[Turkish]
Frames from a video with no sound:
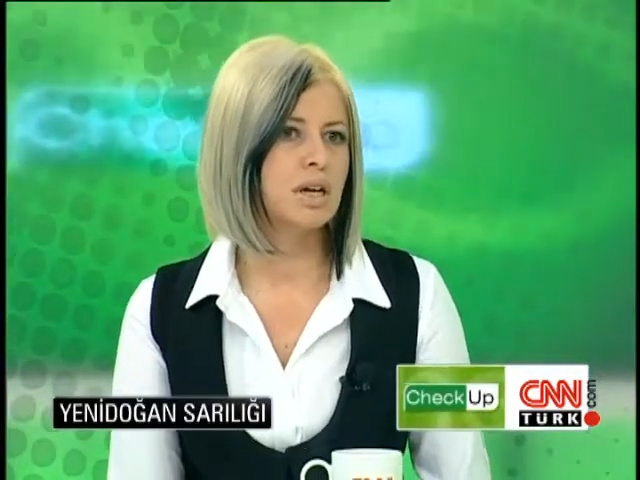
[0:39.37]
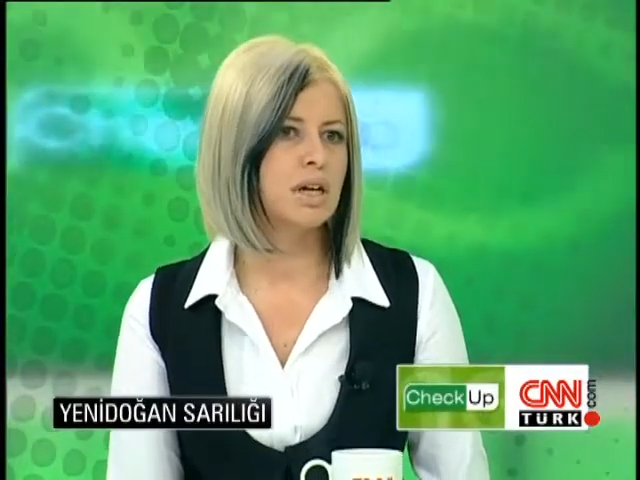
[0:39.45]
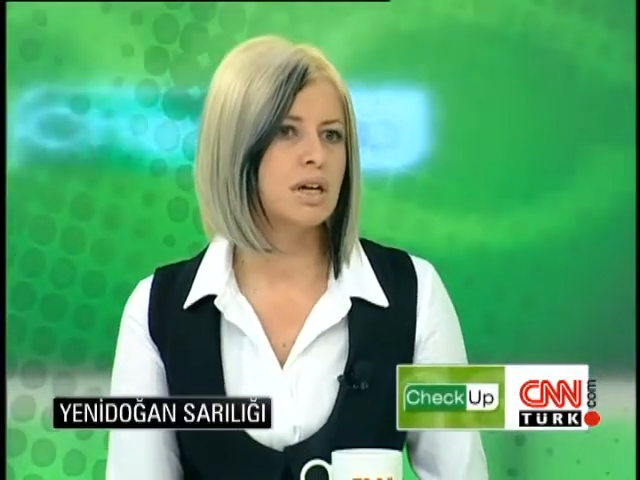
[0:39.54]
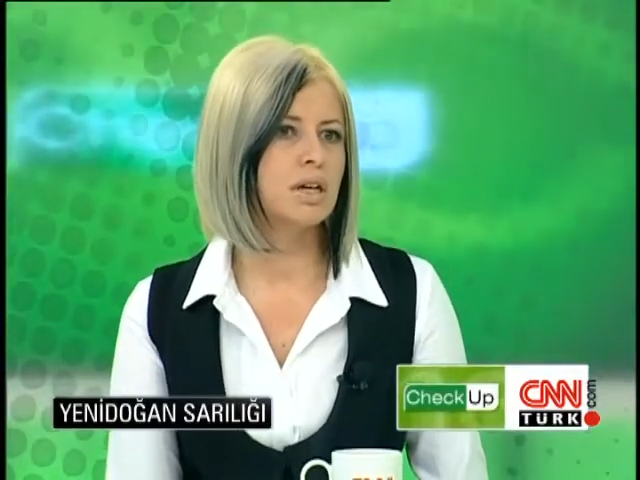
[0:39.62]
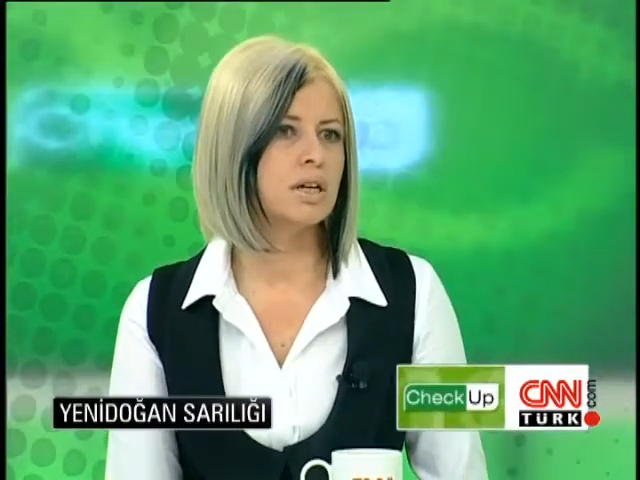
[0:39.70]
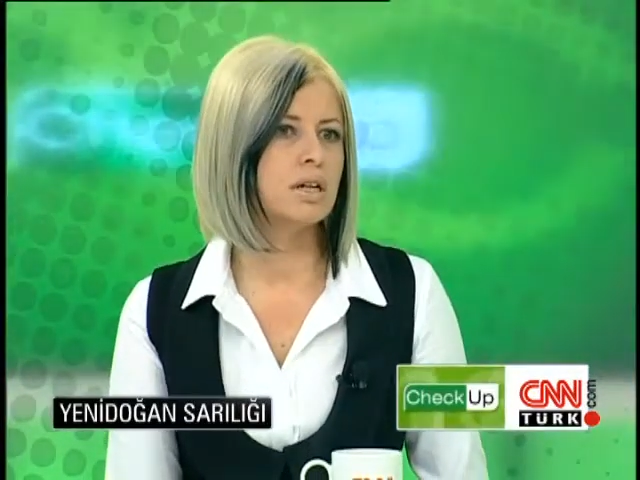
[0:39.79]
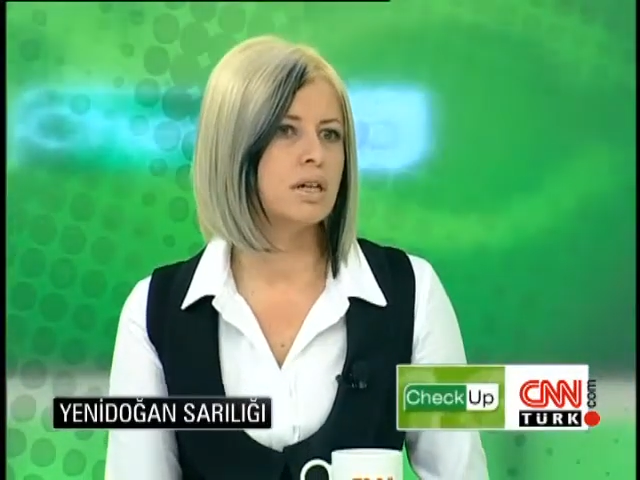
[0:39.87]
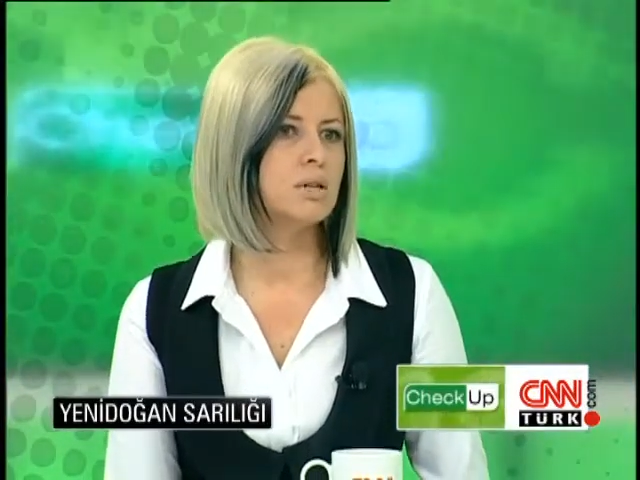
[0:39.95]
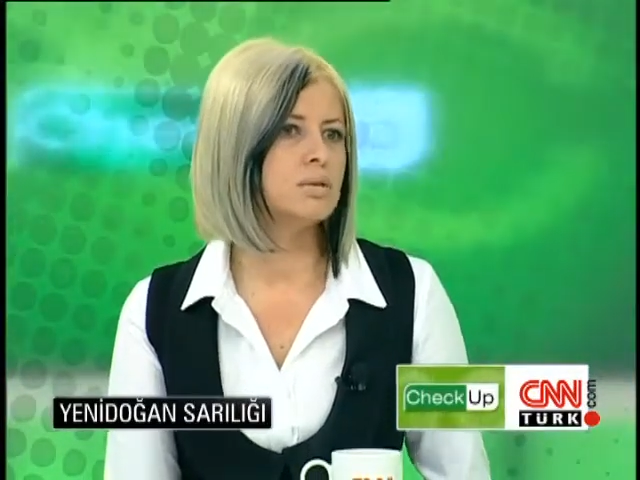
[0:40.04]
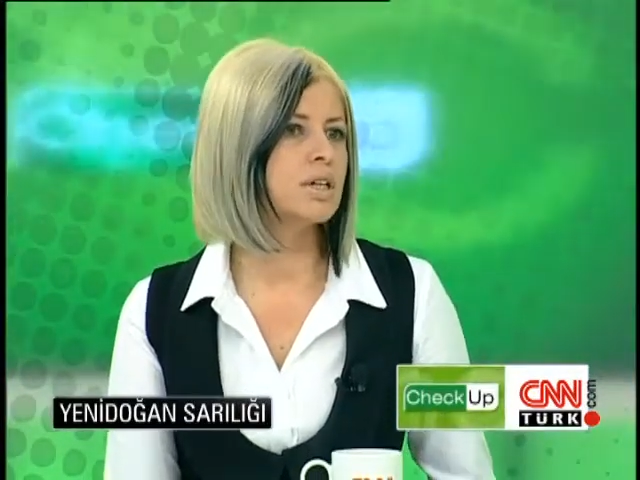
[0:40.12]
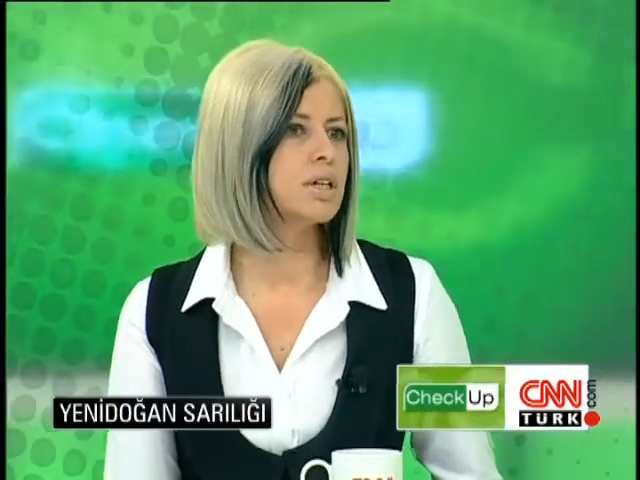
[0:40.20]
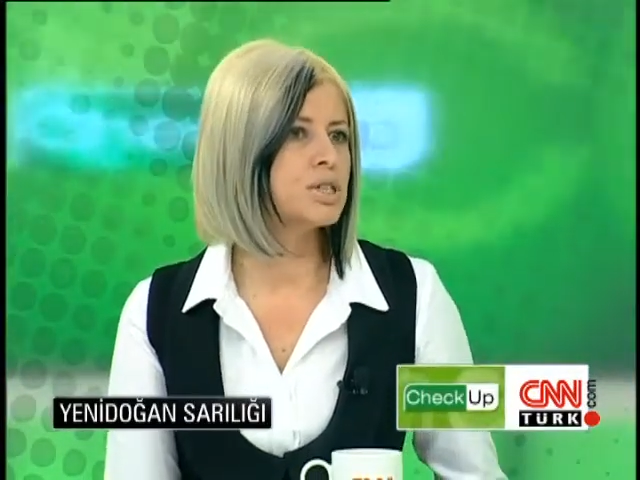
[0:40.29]
Ee,
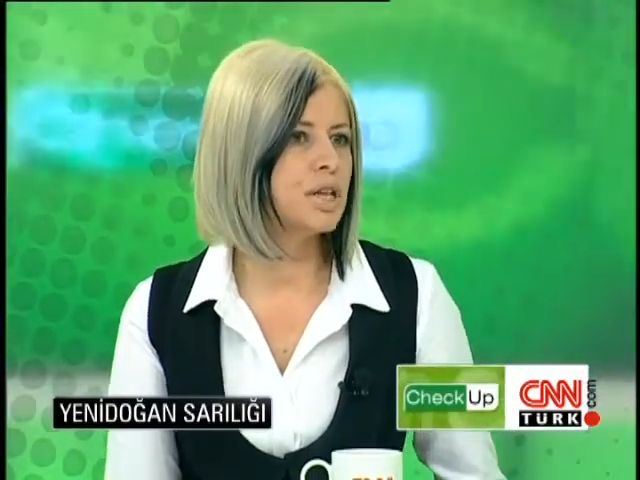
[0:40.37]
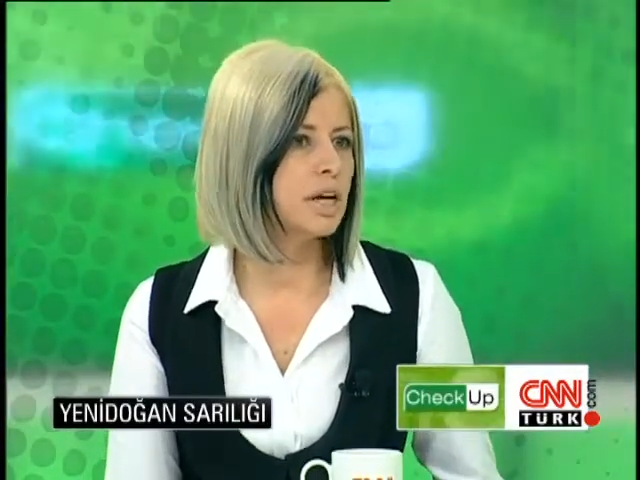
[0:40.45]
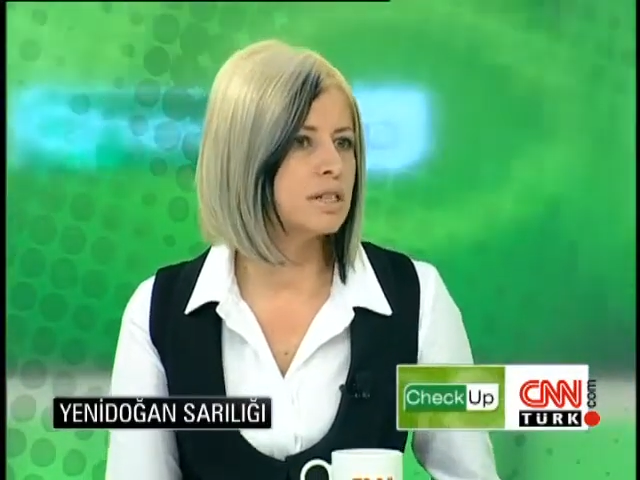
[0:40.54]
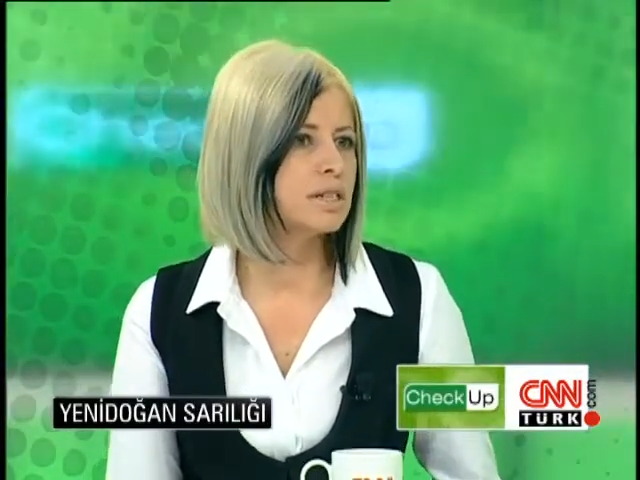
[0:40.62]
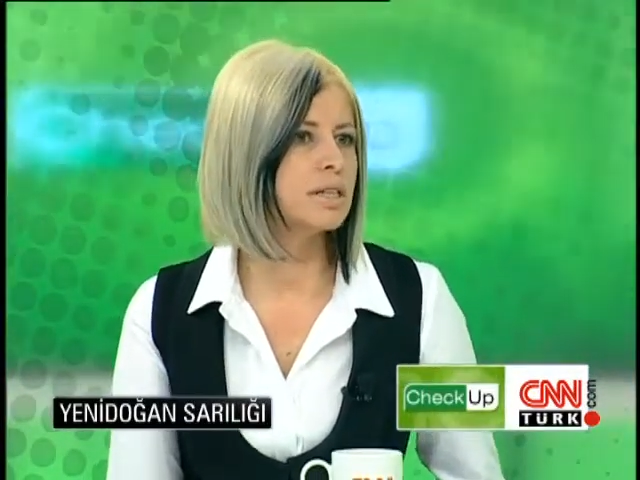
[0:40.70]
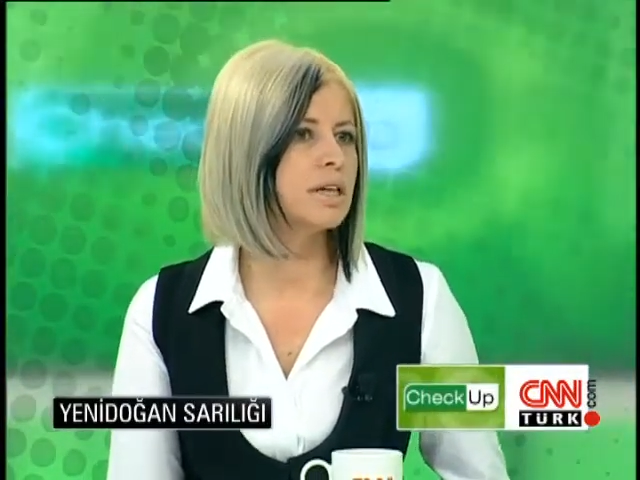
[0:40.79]
karaciğerdeki